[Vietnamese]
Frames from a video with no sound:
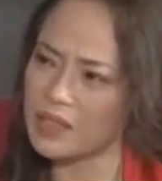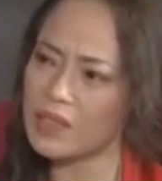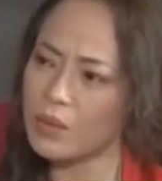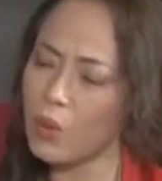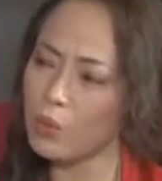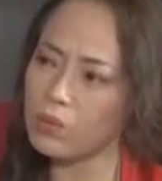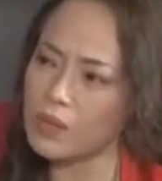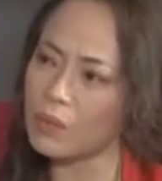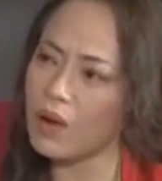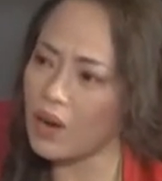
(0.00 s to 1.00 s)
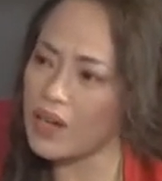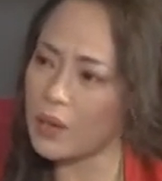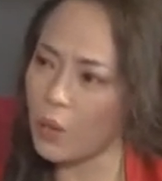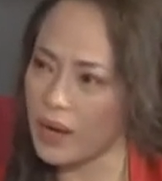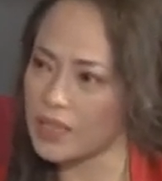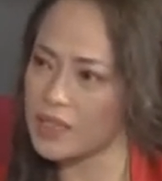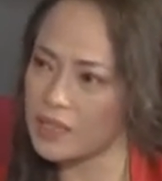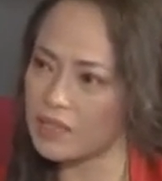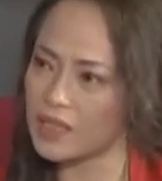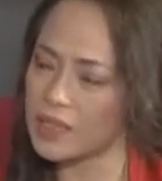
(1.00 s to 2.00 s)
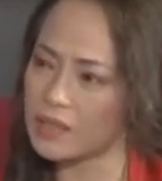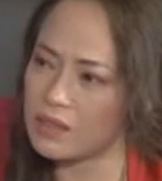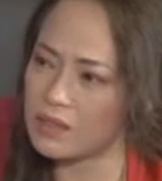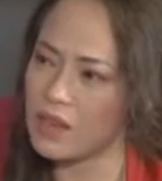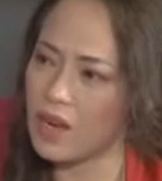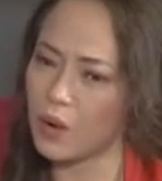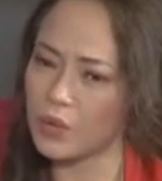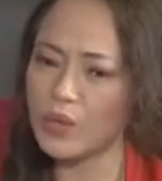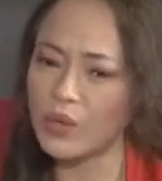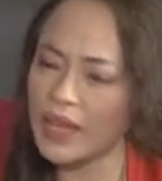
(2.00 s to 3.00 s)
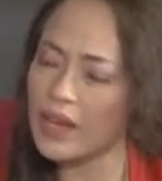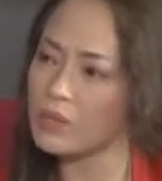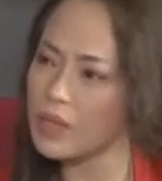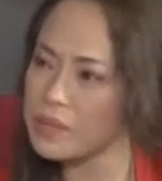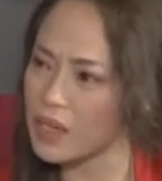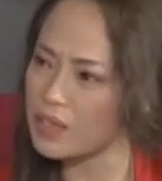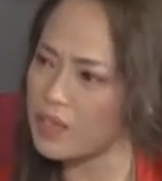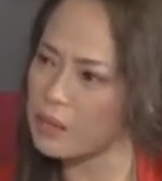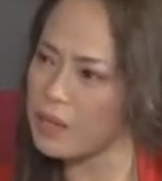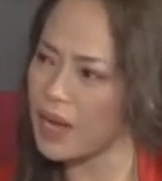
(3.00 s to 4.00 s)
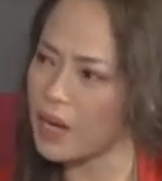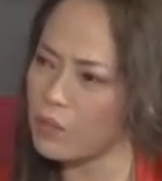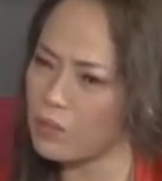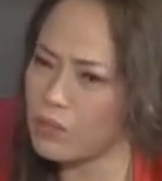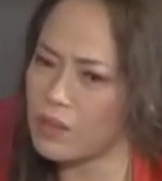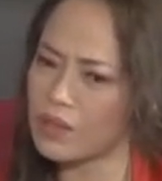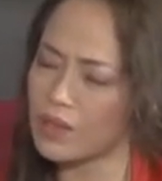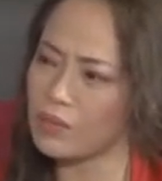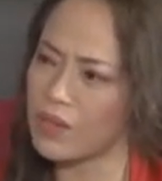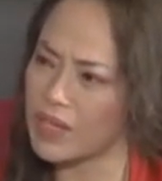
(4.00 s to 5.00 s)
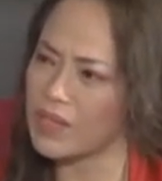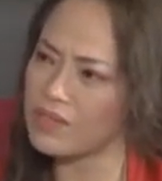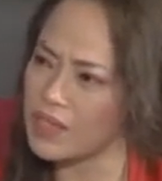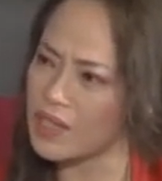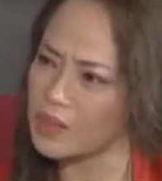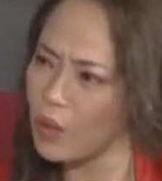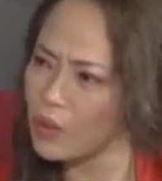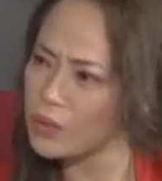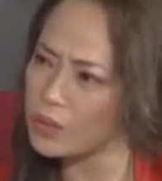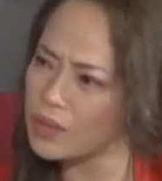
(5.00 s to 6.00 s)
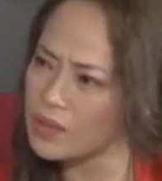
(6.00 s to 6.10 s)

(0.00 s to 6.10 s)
đưa bún đóng gói ra ngoài thị trường và thị trường hầu như đối tác không chấp nhận như vậy bà không không nghĩ đến việc là thôi